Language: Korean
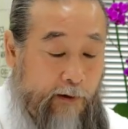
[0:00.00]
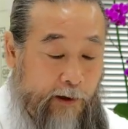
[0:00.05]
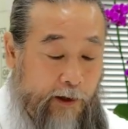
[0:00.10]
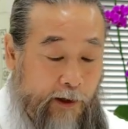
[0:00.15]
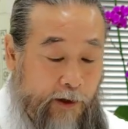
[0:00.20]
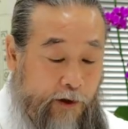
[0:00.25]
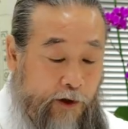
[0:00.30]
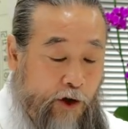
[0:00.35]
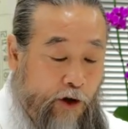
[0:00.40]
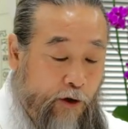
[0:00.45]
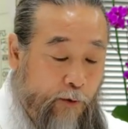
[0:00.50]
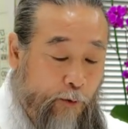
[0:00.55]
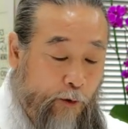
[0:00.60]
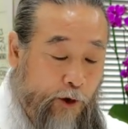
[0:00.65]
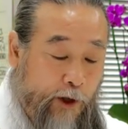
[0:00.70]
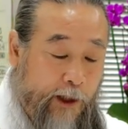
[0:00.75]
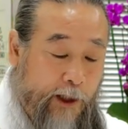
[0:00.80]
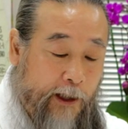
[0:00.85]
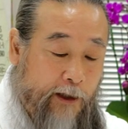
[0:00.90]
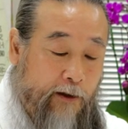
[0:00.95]
이
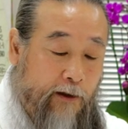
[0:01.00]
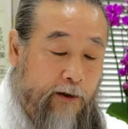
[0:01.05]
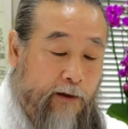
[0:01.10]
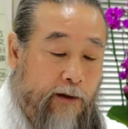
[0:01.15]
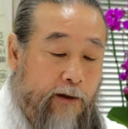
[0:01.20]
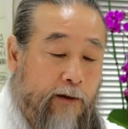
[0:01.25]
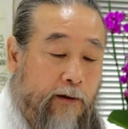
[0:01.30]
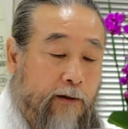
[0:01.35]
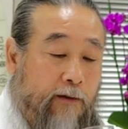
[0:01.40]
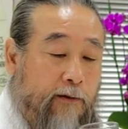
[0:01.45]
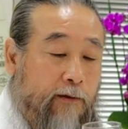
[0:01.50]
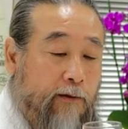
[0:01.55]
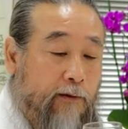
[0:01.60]
커블리라는 것은